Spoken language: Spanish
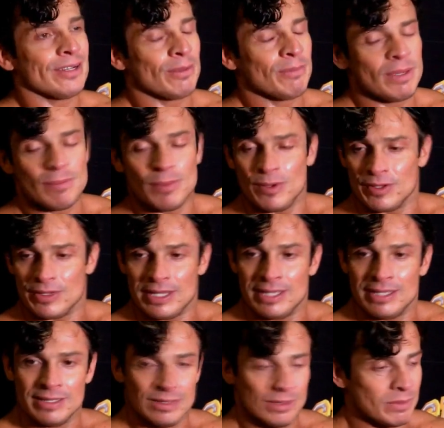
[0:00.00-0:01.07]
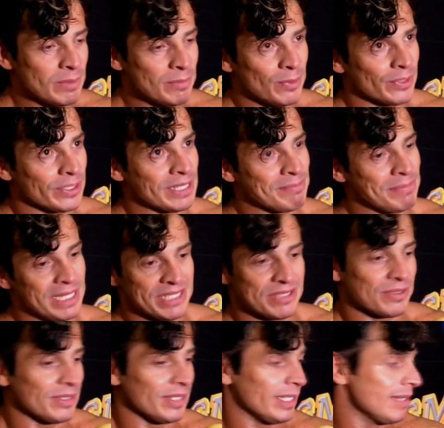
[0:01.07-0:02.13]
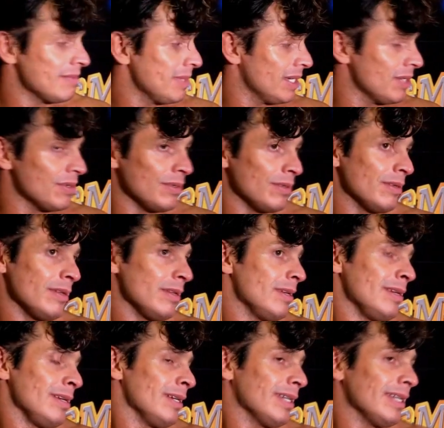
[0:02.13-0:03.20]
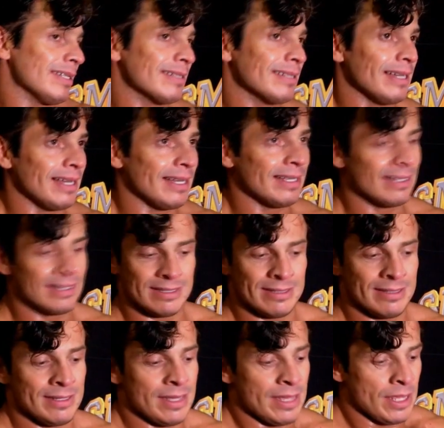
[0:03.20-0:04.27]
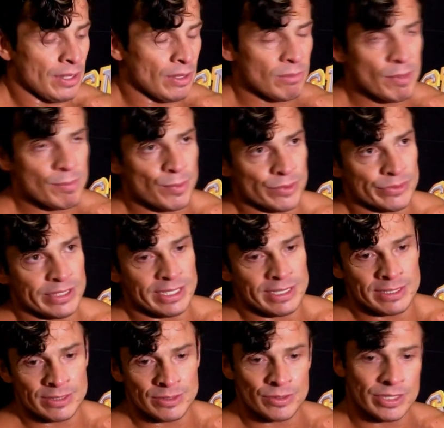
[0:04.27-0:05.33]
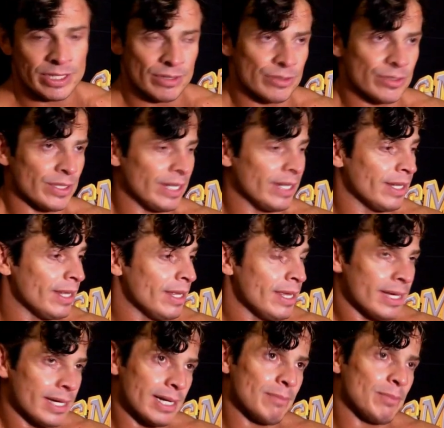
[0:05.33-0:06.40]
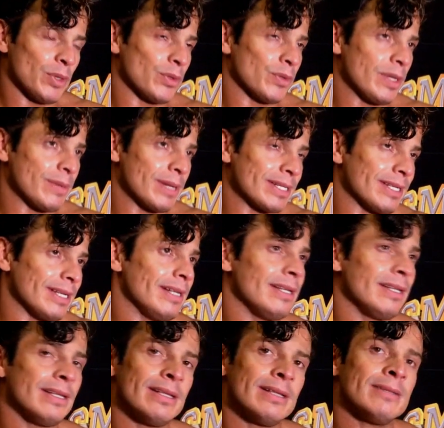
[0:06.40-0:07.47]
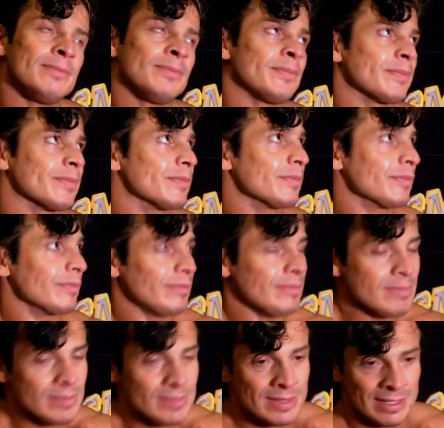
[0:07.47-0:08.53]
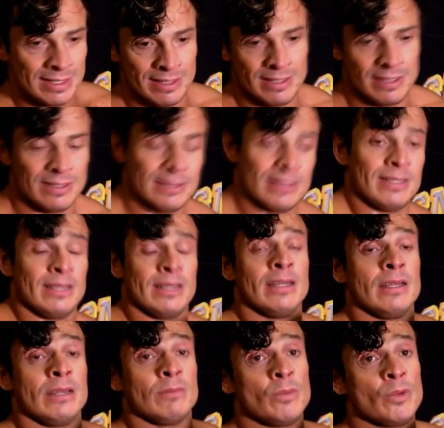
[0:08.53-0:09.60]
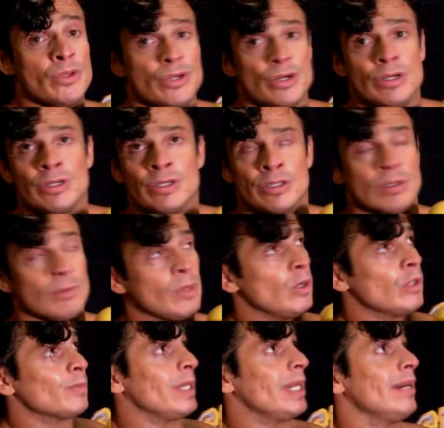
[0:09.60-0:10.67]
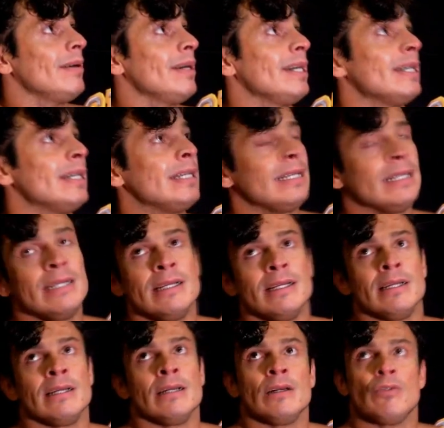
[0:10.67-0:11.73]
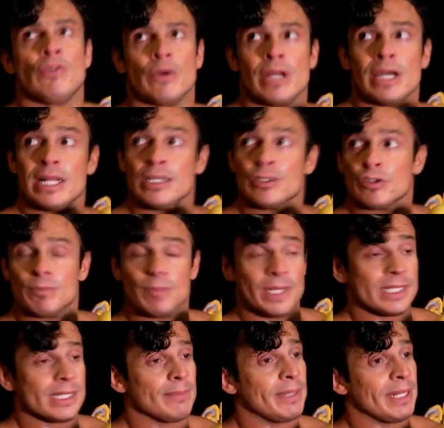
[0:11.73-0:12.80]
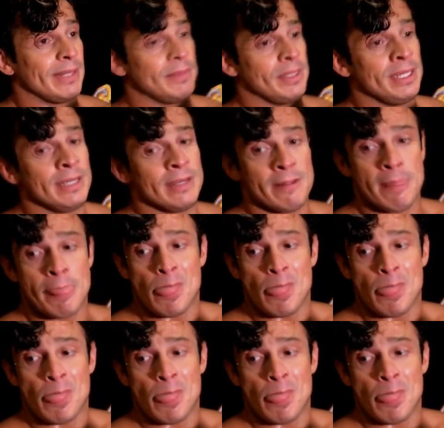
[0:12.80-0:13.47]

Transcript: no me importa. No me importa peso ni tamaño, quien sea no me importa. Yo quiero ser campeón universal. La Copa Bobby Bonales es un gran reconocimiento para ti. Mucho, no me lo esperaba. Fue una gran sorpresa para mí